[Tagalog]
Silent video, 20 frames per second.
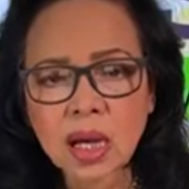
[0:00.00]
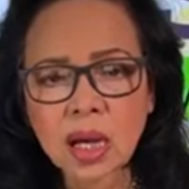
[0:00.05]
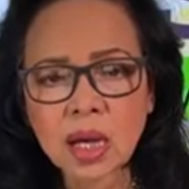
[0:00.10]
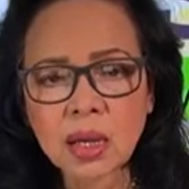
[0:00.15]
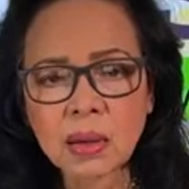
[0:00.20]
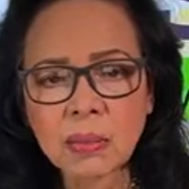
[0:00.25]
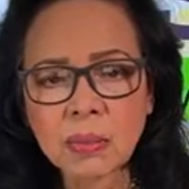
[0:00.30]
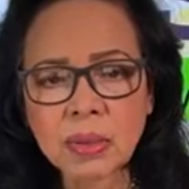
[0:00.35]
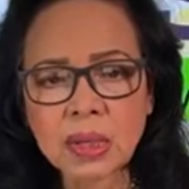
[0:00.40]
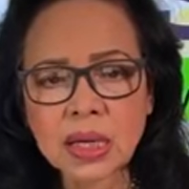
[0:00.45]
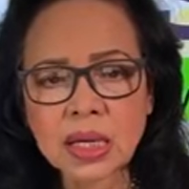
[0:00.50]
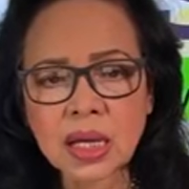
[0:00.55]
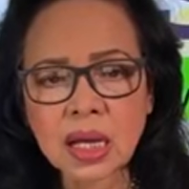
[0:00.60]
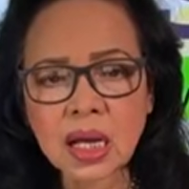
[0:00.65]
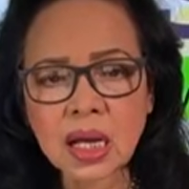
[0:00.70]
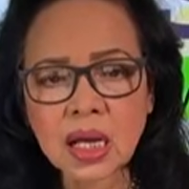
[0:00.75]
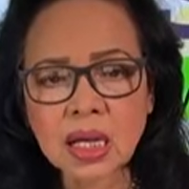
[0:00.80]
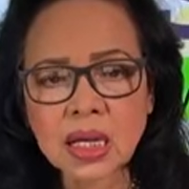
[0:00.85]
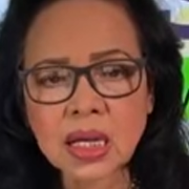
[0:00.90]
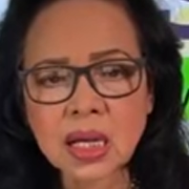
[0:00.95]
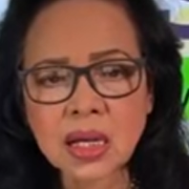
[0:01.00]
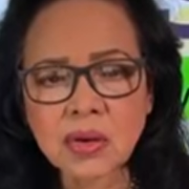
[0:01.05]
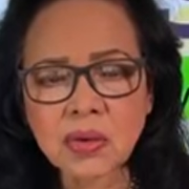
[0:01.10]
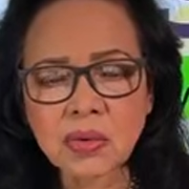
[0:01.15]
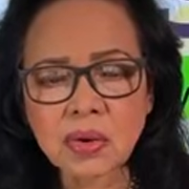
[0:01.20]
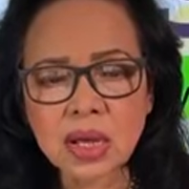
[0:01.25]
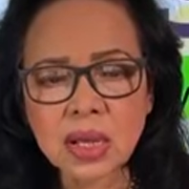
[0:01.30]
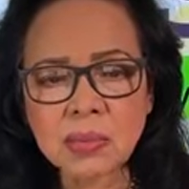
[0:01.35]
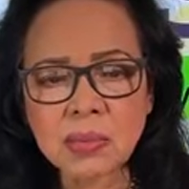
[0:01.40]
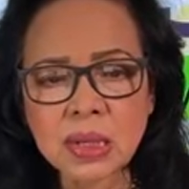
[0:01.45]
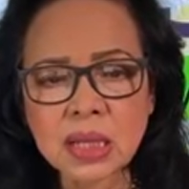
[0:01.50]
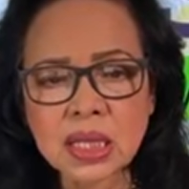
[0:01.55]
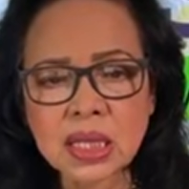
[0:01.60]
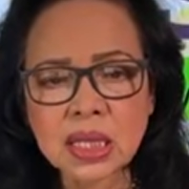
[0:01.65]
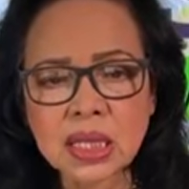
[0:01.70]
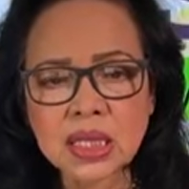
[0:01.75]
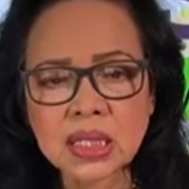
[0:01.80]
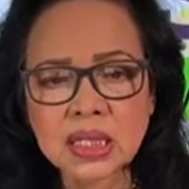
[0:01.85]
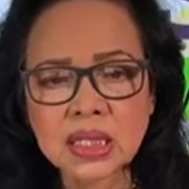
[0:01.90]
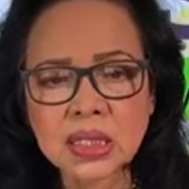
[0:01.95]
uh, bigyan ka ng
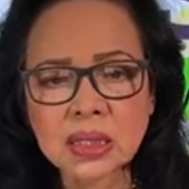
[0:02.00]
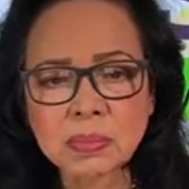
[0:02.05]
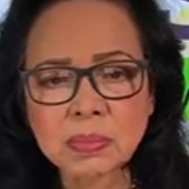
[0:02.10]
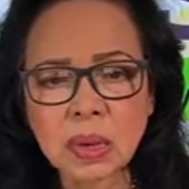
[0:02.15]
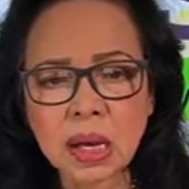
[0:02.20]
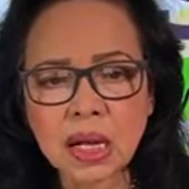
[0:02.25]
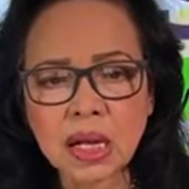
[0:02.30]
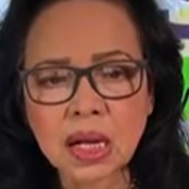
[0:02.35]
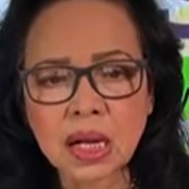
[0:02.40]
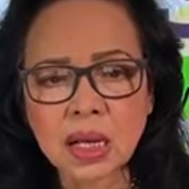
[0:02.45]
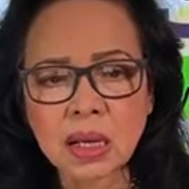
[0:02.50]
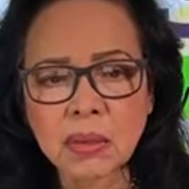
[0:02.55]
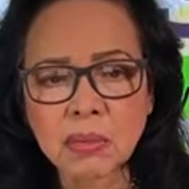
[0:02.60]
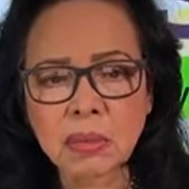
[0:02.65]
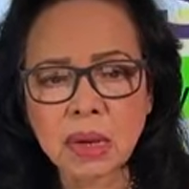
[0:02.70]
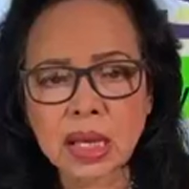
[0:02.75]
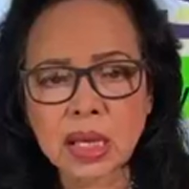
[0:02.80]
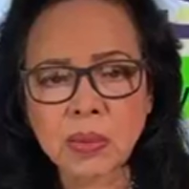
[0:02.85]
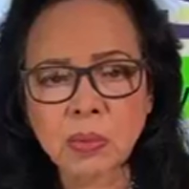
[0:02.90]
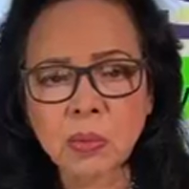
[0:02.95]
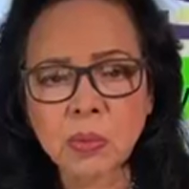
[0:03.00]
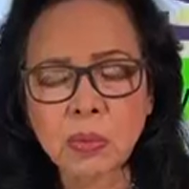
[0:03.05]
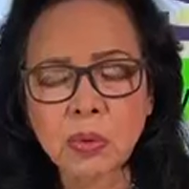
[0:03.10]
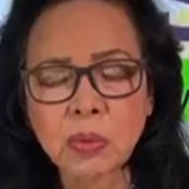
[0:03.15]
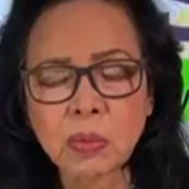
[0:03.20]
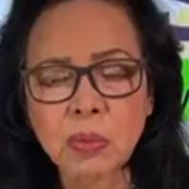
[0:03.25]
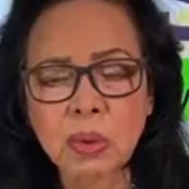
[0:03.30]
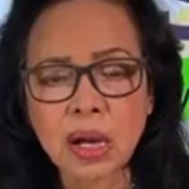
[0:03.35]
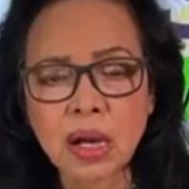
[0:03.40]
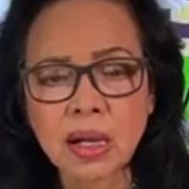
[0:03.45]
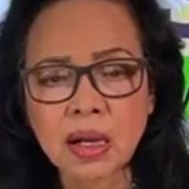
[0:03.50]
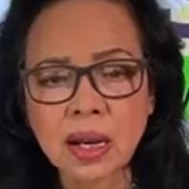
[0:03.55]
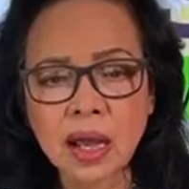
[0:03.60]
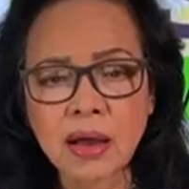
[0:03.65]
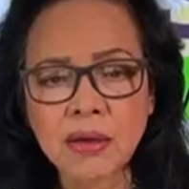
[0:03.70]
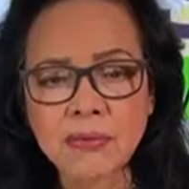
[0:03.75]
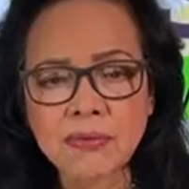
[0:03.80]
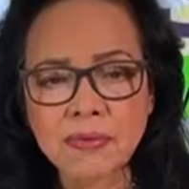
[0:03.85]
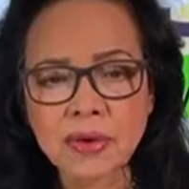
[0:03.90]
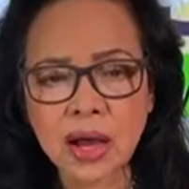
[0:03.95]
remedies para ma-improve ang
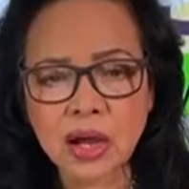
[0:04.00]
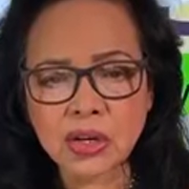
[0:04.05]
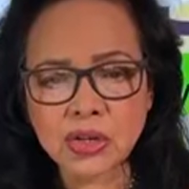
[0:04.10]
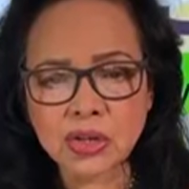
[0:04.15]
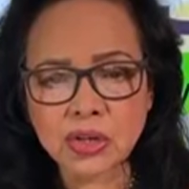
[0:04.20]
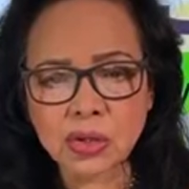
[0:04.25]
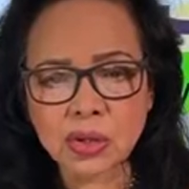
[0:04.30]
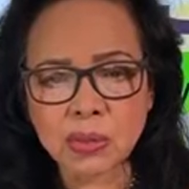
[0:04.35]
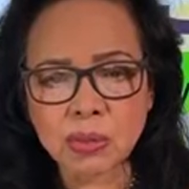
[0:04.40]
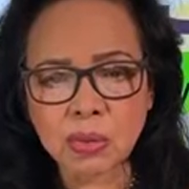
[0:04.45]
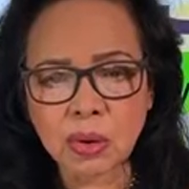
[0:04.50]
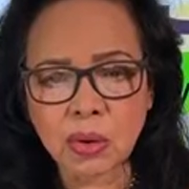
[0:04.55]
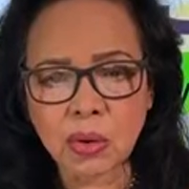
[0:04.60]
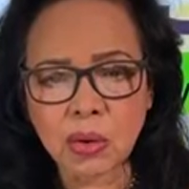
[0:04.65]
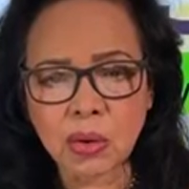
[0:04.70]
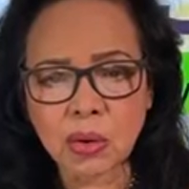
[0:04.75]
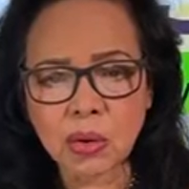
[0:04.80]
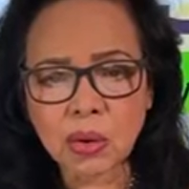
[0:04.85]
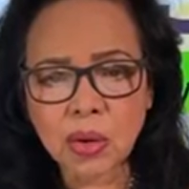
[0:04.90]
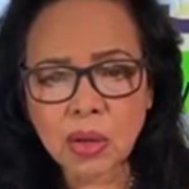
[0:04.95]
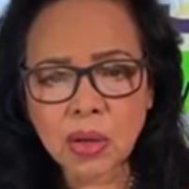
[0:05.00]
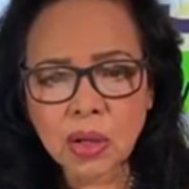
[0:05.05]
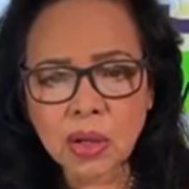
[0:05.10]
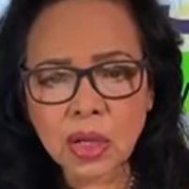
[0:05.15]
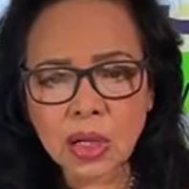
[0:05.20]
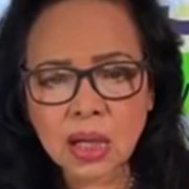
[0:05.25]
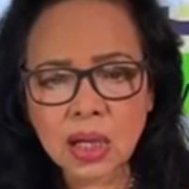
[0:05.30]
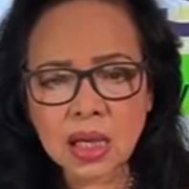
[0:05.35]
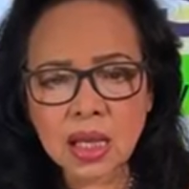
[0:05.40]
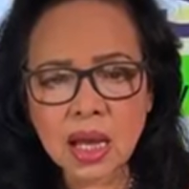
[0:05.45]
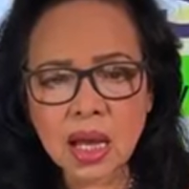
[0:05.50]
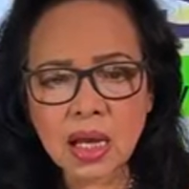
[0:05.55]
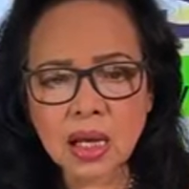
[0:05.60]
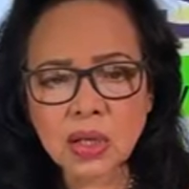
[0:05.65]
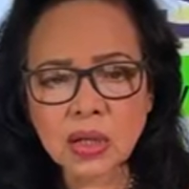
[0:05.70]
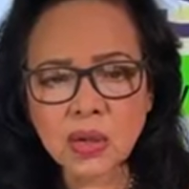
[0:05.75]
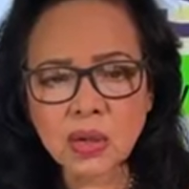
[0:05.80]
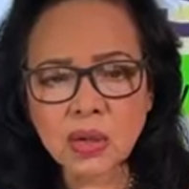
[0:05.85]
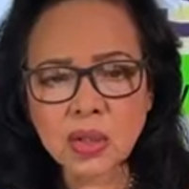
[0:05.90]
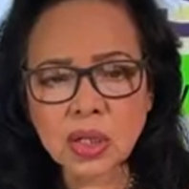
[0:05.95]
lung function mo. Kaya
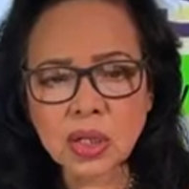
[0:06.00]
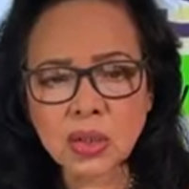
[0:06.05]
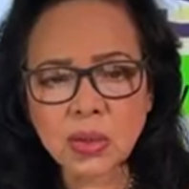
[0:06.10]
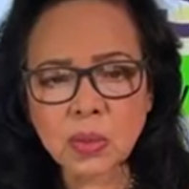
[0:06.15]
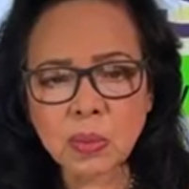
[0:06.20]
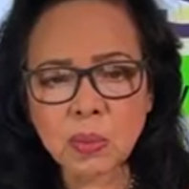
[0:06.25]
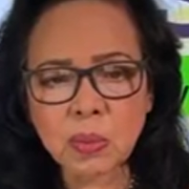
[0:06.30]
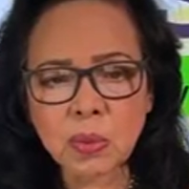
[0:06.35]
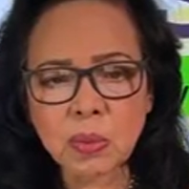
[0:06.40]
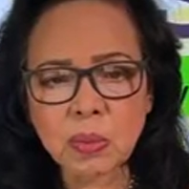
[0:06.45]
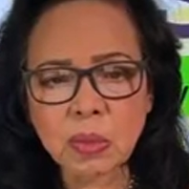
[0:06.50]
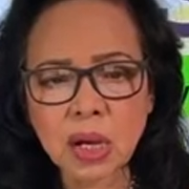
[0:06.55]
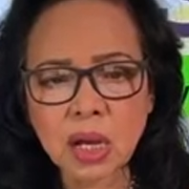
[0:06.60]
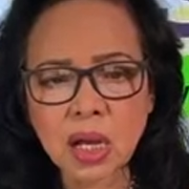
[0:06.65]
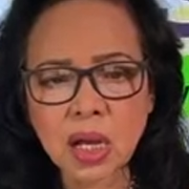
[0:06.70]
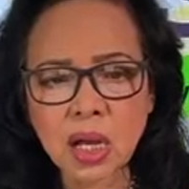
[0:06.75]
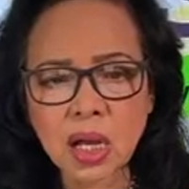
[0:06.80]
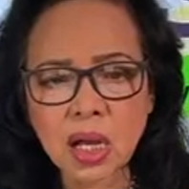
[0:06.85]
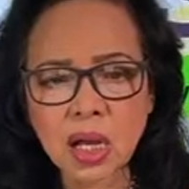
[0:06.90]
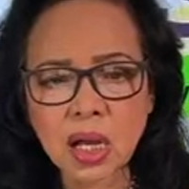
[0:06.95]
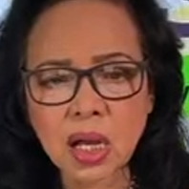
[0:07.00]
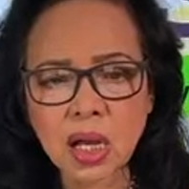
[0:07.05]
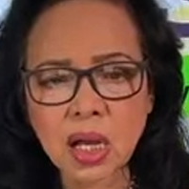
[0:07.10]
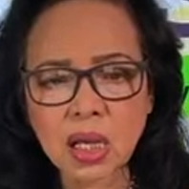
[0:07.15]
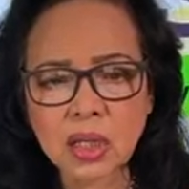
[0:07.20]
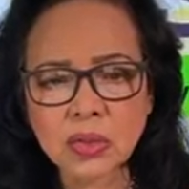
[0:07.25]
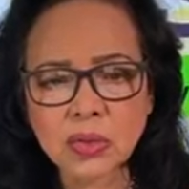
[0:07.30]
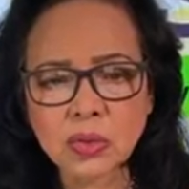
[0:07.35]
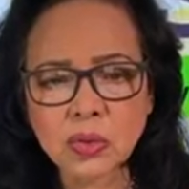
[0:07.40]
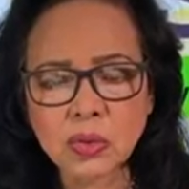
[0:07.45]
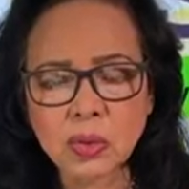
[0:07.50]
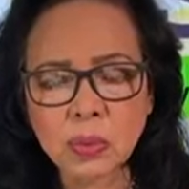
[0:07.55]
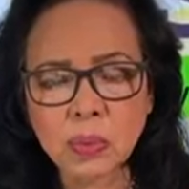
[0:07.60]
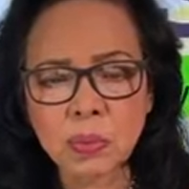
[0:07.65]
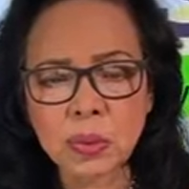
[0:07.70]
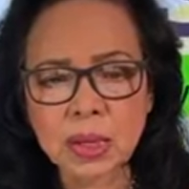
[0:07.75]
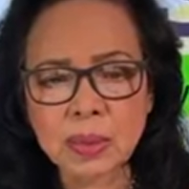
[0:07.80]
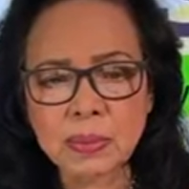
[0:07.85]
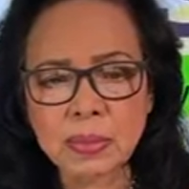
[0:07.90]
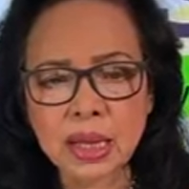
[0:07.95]
ngayon, ito pong mga
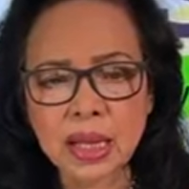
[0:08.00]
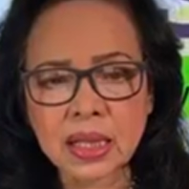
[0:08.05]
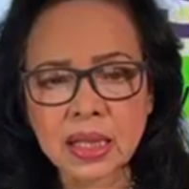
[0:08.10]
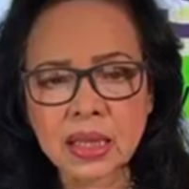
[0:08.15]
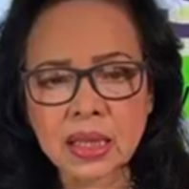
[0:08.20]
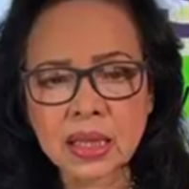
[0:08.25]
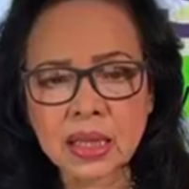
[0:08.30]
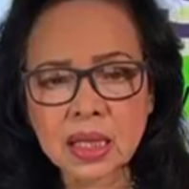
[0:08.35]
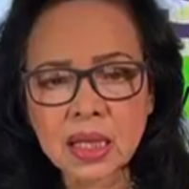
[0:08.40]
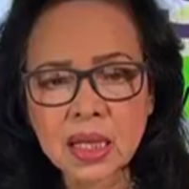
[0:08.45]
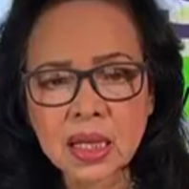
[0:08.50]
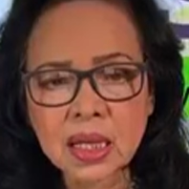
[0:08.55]
supplement